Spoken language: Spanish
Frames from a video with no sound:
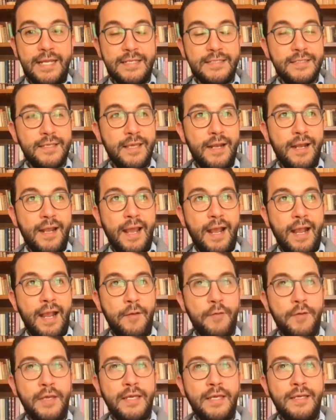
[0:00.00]
ni siquiera la
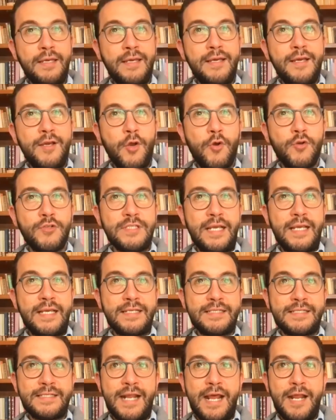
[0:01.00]
acabé, cosa que
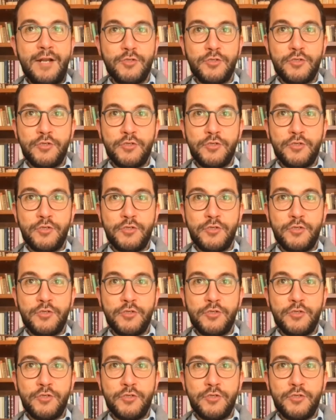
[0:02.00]
es raro.